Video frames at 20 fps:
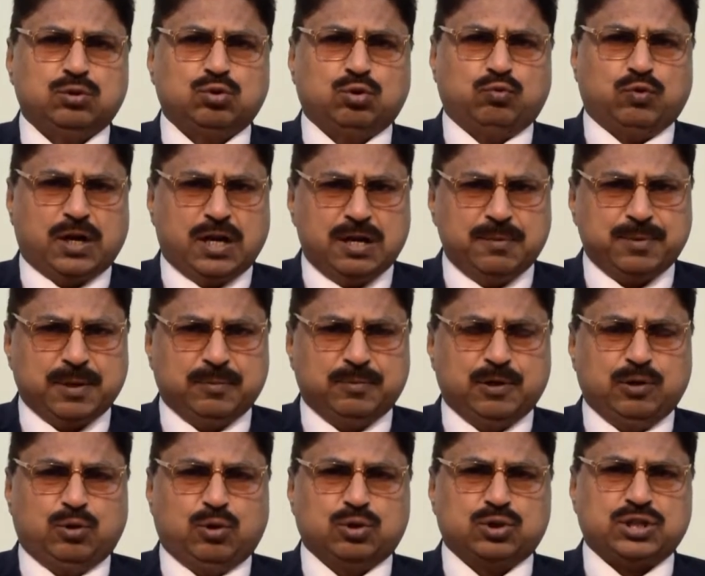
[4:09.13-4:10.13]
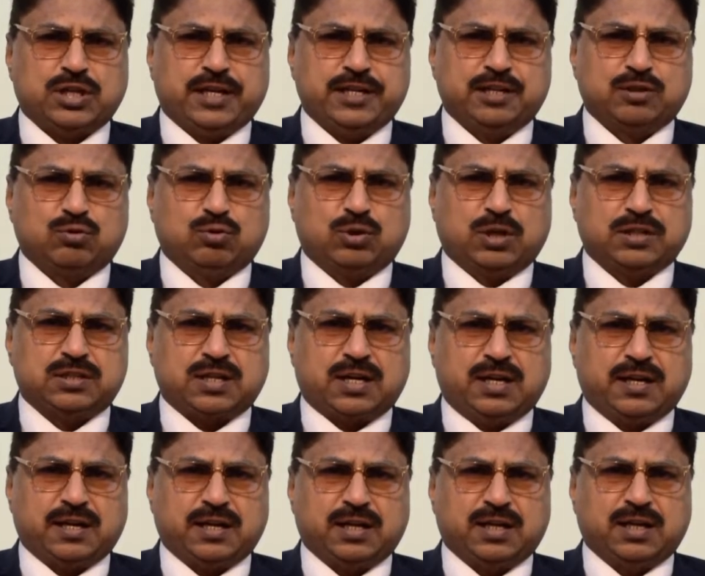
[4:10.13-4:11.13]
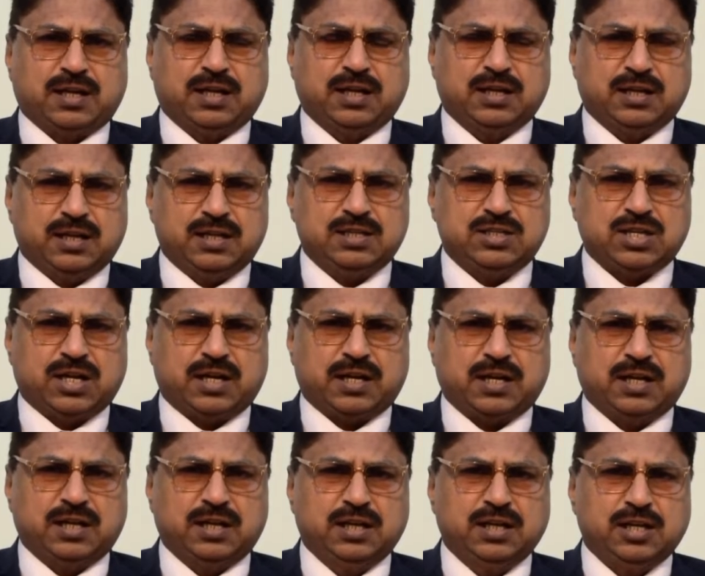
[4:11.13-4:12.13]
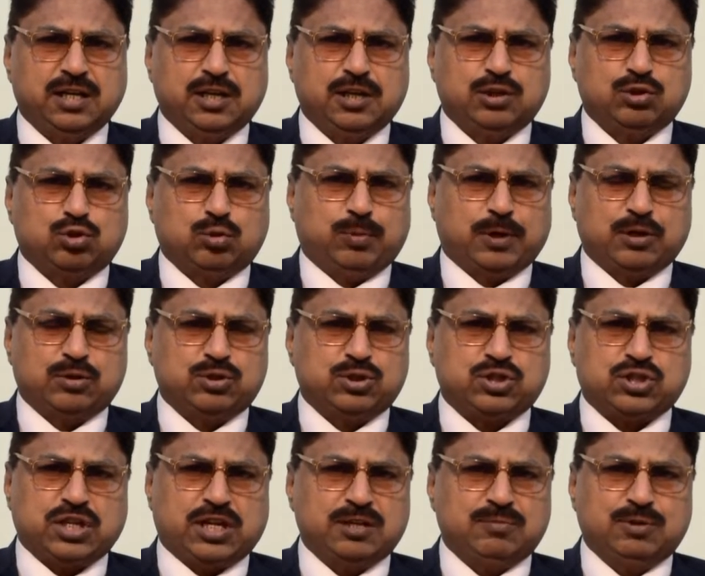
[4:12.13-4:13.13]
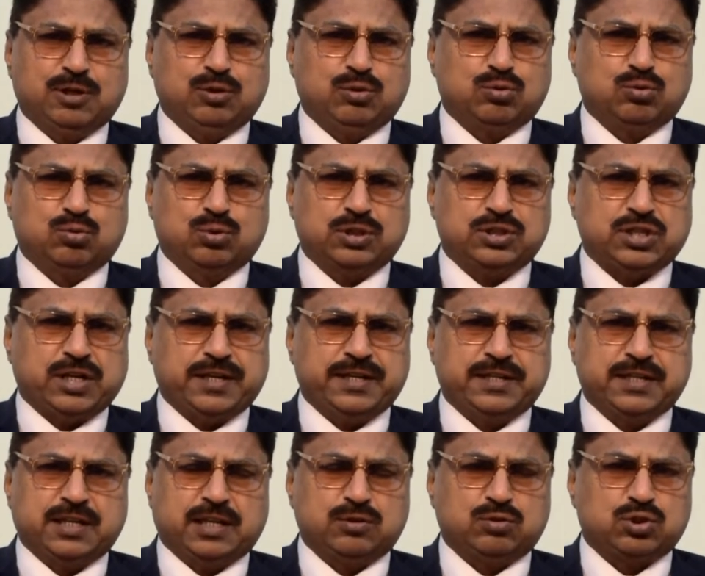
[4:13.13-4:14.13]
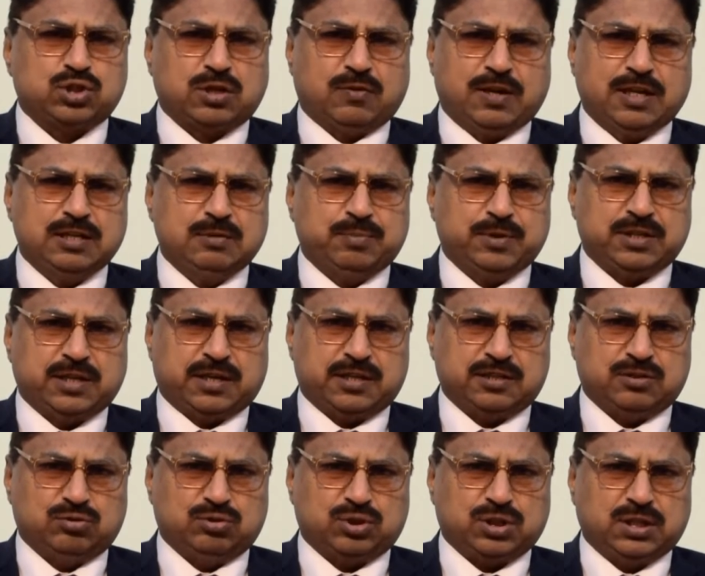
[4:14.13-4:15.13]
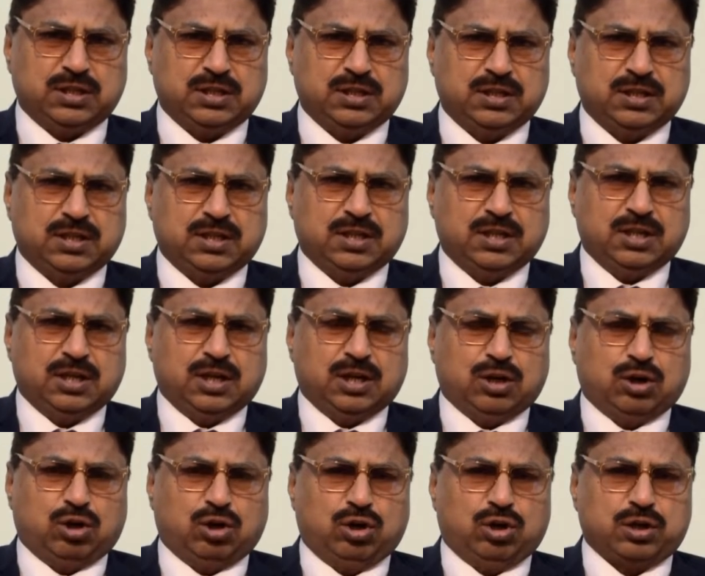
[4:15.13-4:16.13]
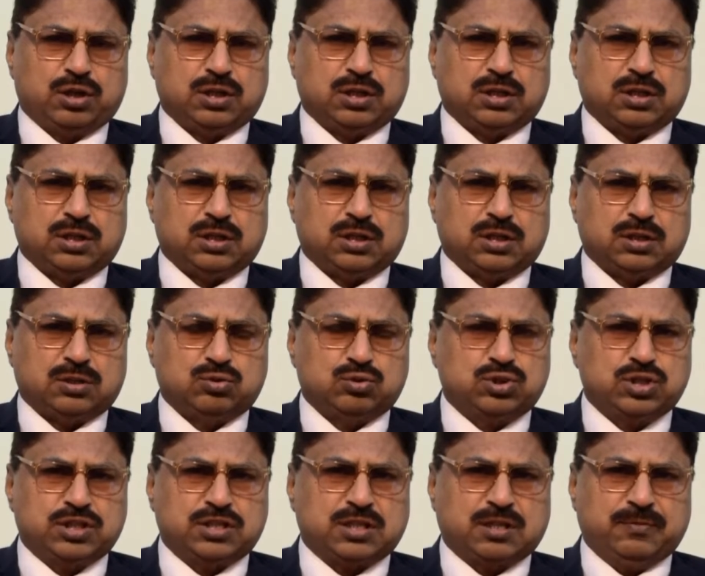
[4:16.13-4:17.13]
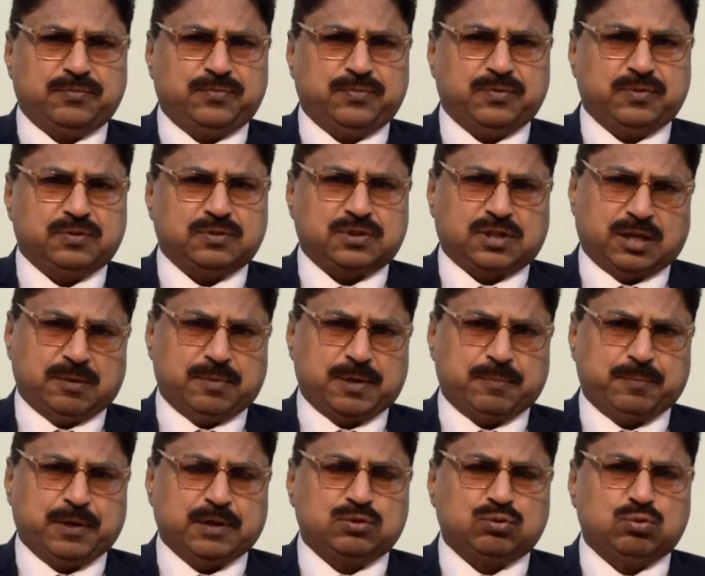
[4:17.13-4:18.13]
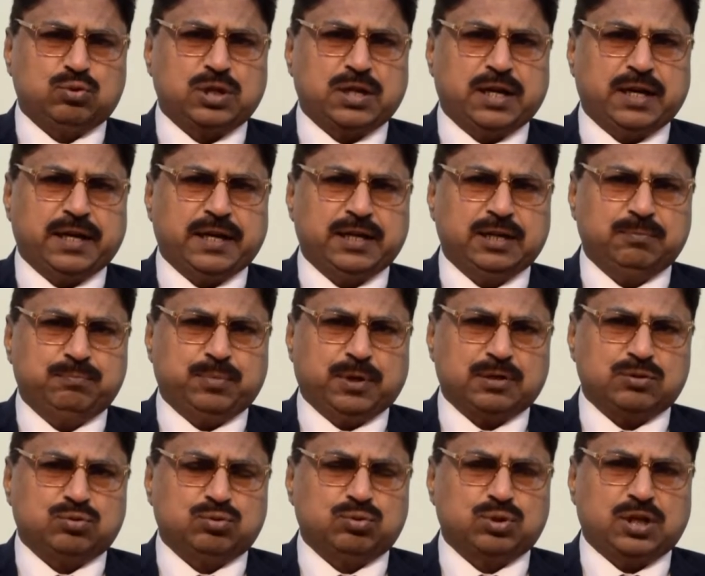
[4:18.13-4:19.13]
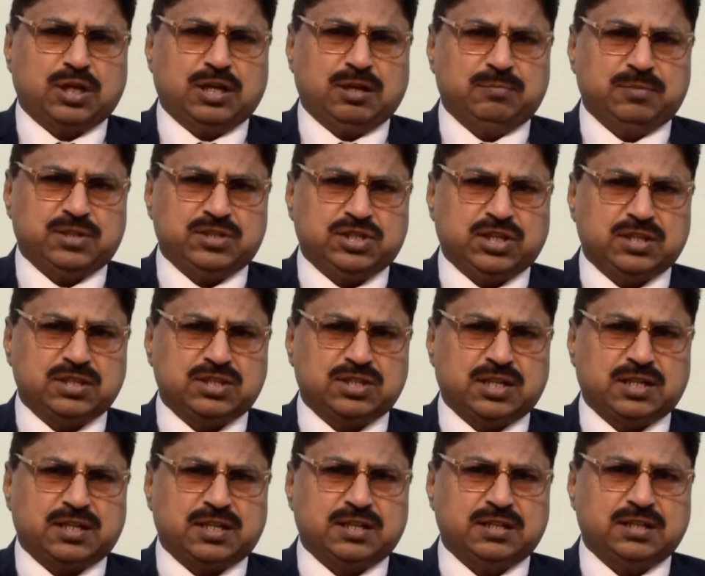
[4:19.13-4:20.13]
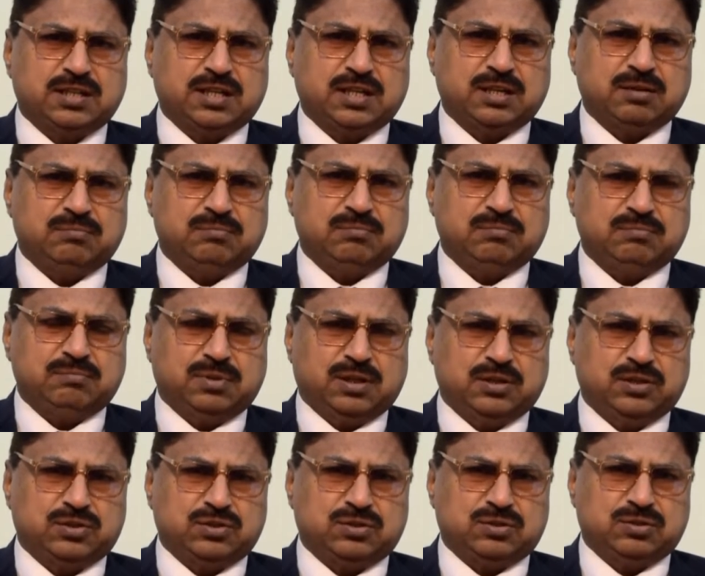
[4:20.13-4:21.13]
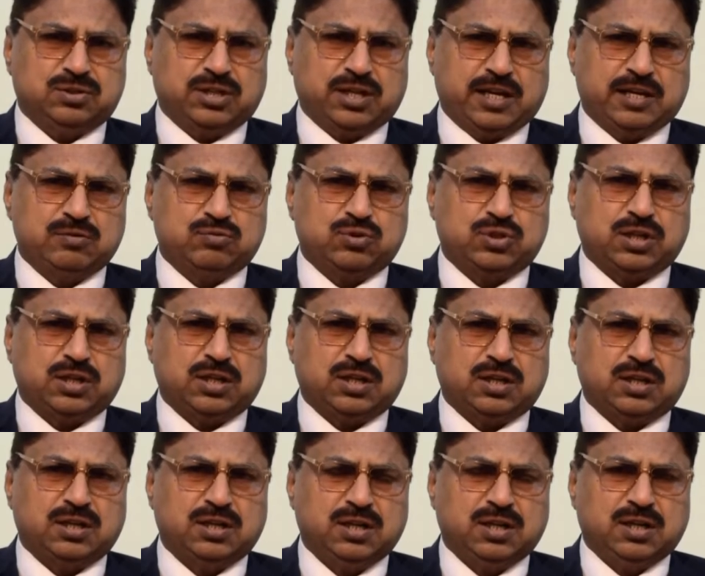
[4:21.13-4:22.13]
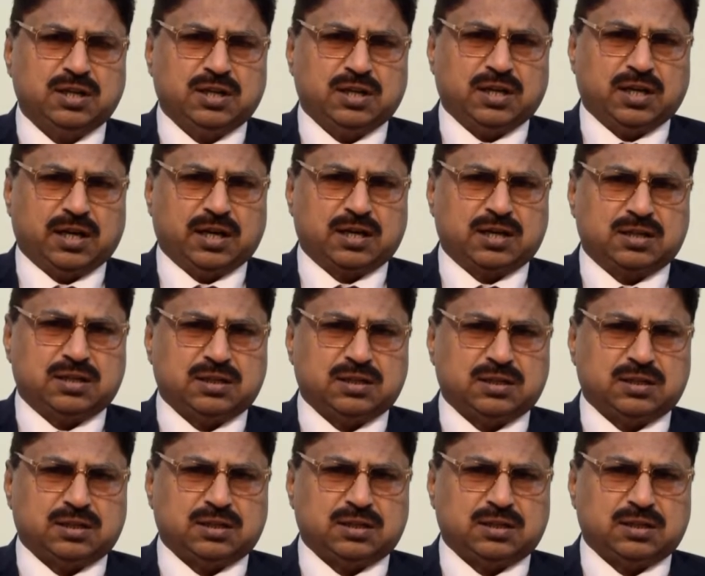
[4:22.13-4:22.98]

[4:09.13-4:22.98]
तो वहाँ पे भी लोग जाने को कतरा रहे हैं नहीं जा रहे तो बलूचिस्तान में लोगों के जाने का तो सवाल ही पैदा नहीं होता और दूसरी तरफ खैबर पख्तूनख्वा है पख्तूनख्वा में जंग चल रही है बहुत दहाइयों से एक